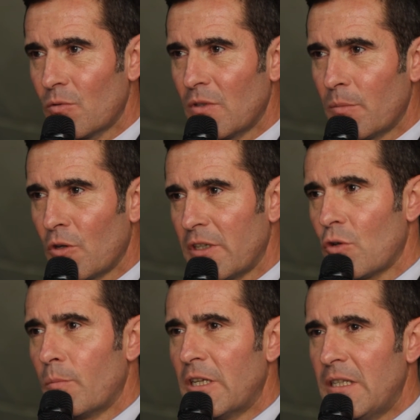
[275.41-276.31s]
tout d'abord les
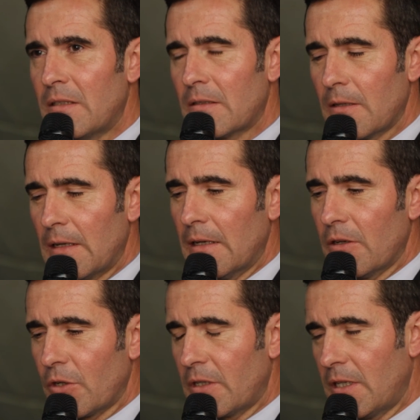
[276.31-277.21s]
urbanistes
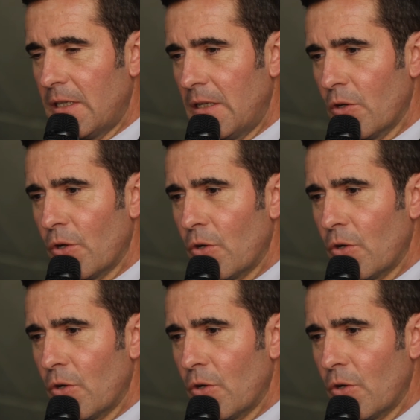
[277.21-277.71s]
qui